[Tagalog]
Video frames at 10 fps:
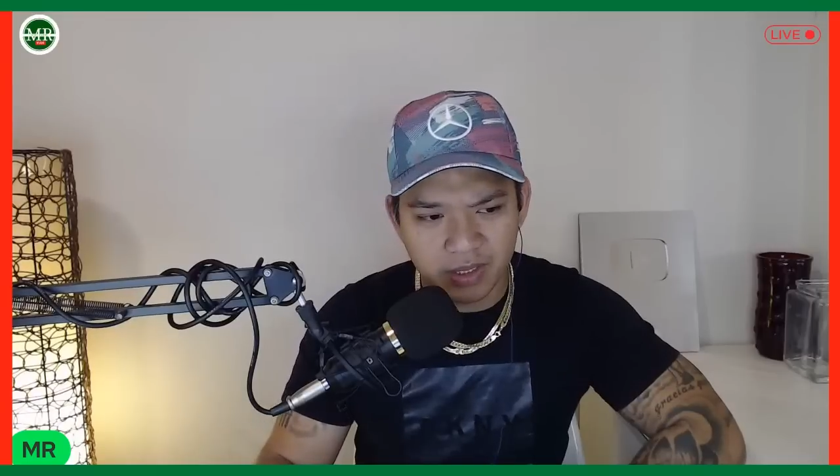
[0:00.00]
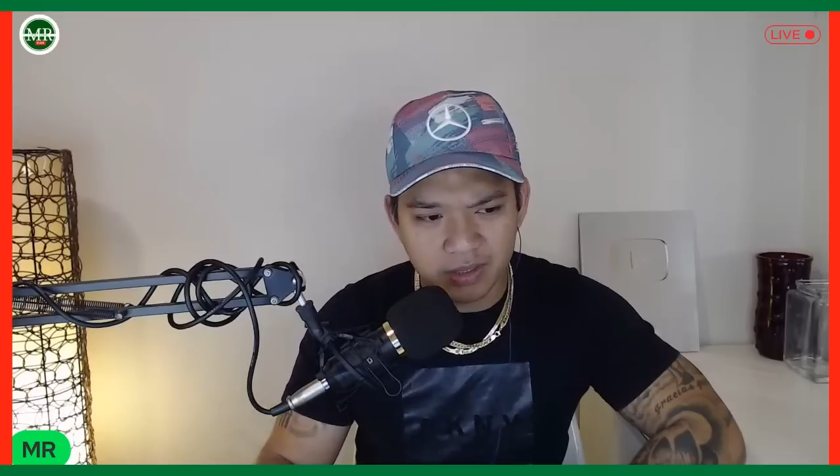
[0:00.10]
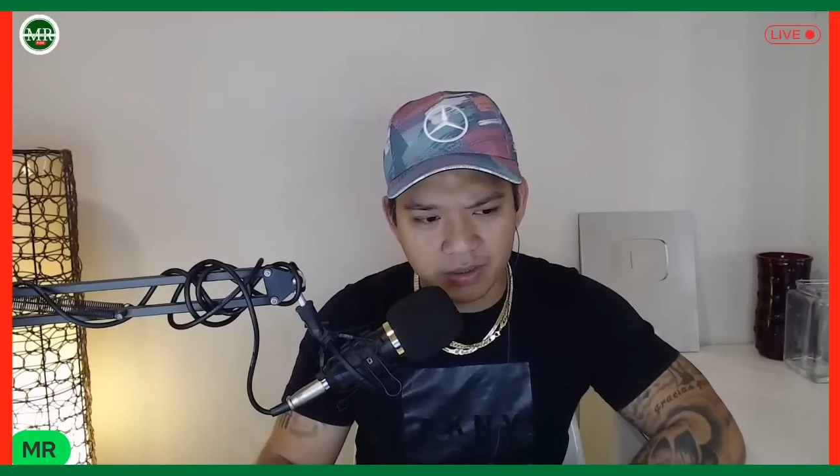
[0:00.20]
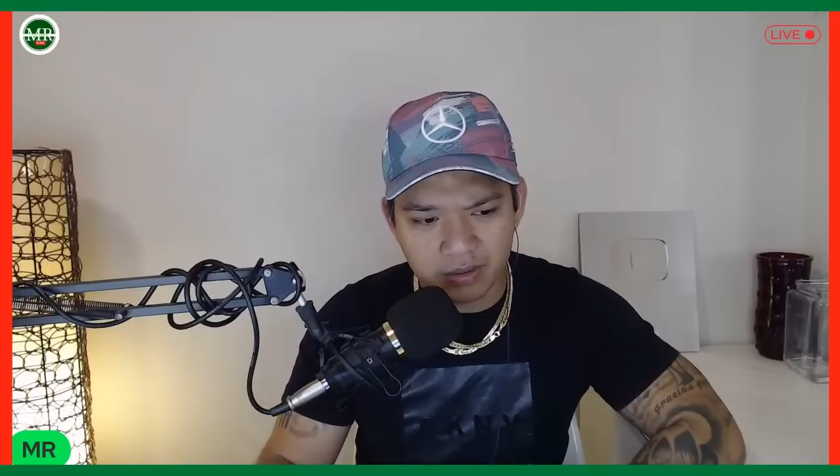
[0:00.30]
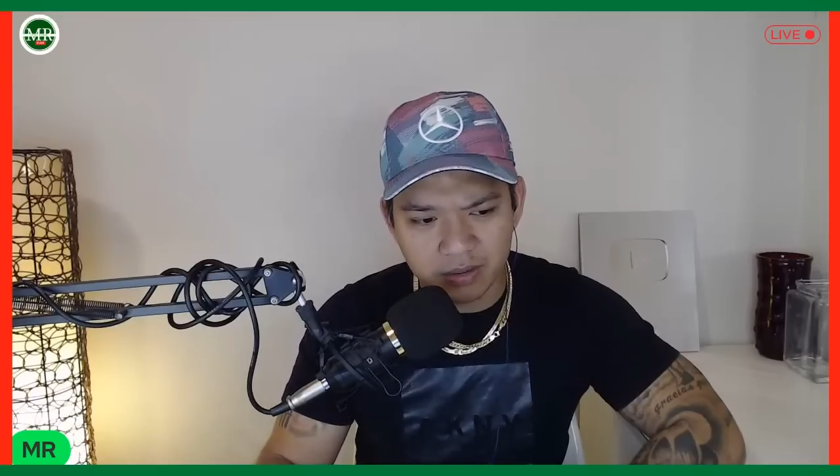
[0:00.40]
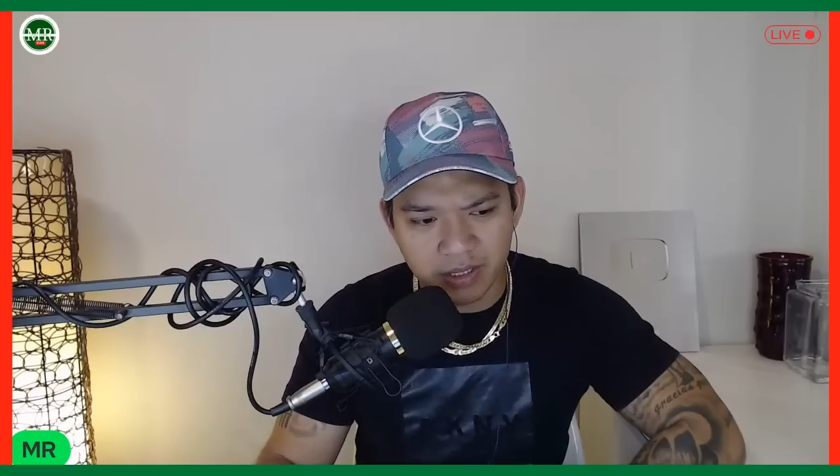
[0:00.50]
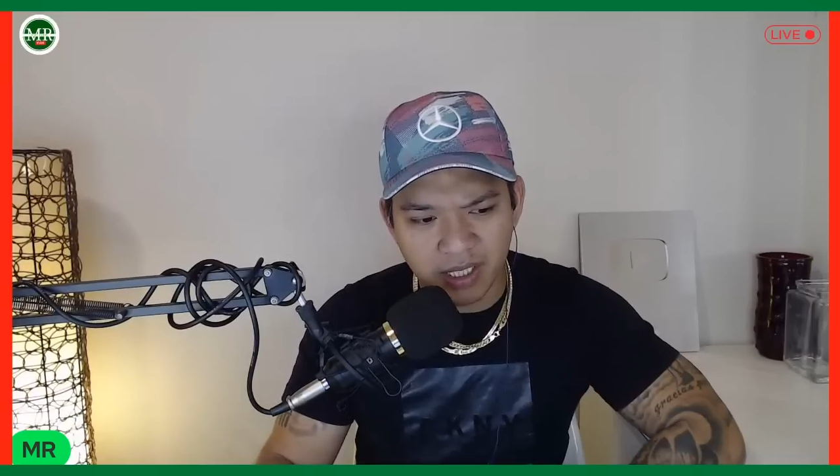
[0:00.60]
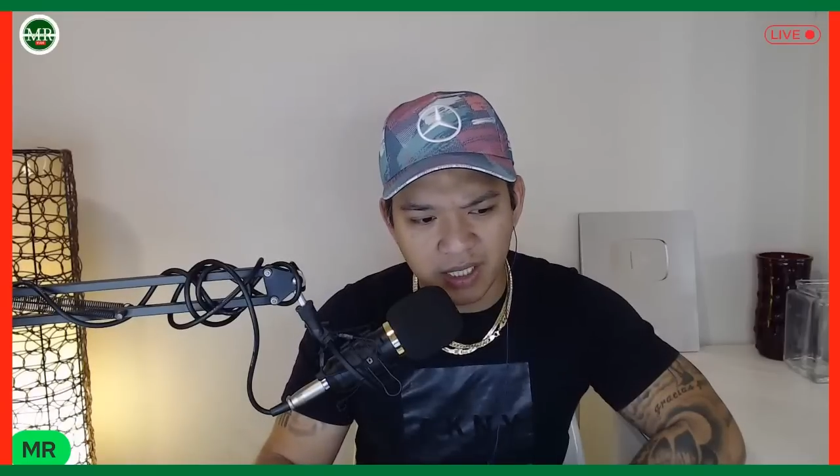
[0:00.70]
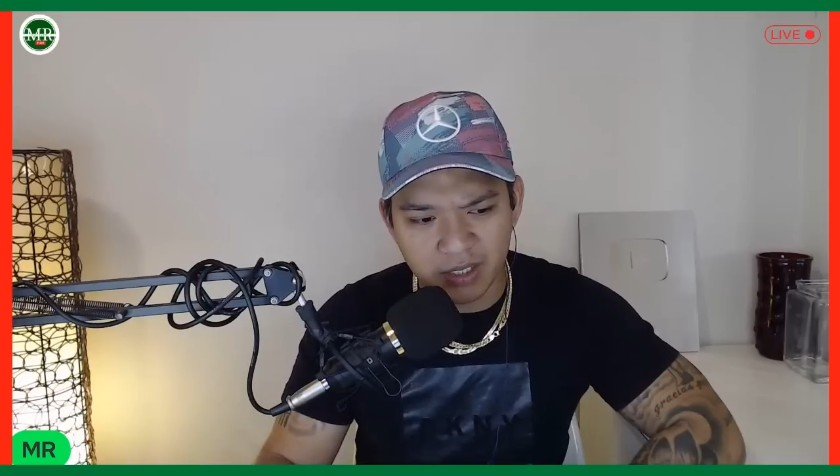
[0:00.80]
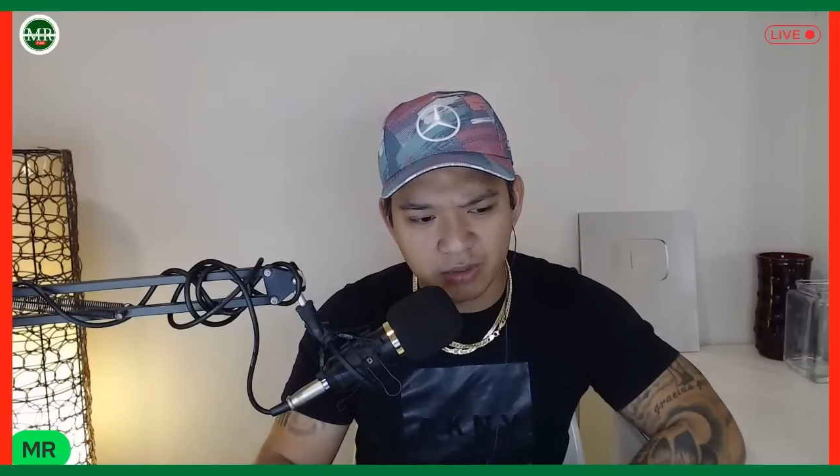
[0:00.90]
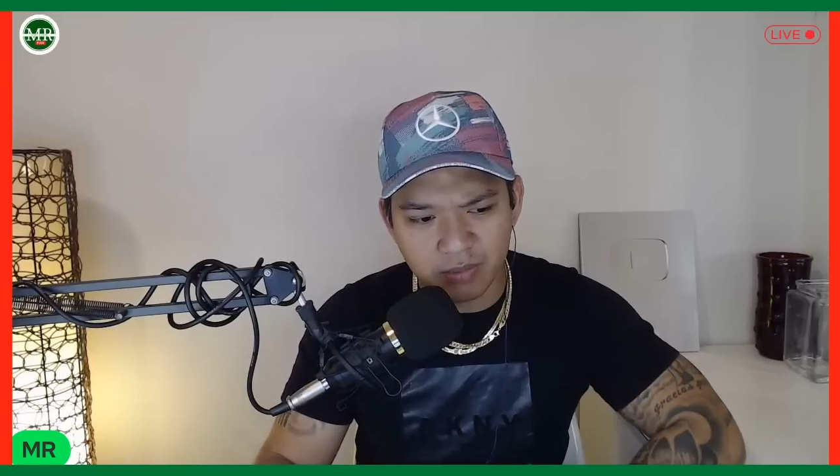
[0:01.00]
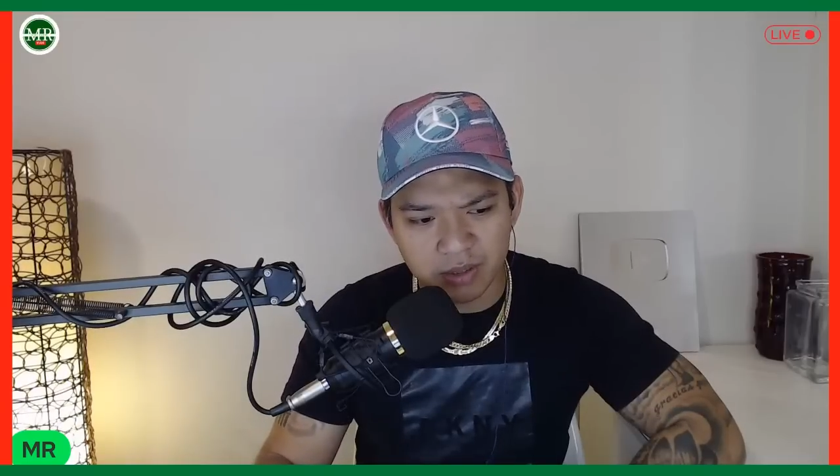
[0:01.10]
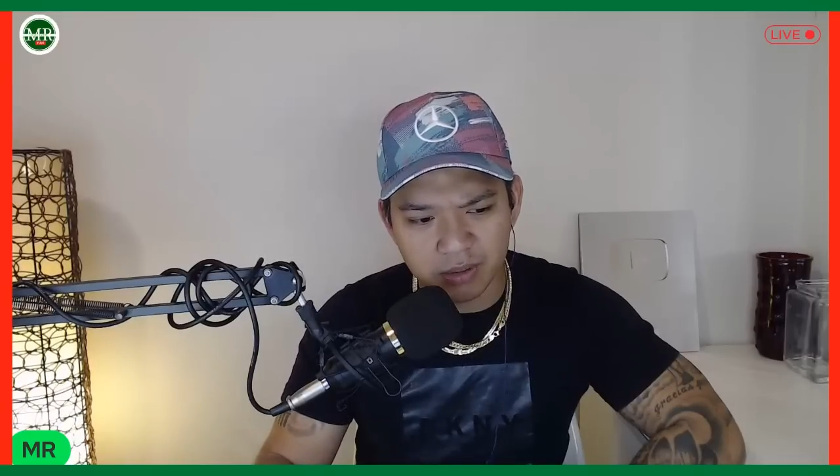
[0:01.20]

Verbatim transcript: Ito, kilala niyo ba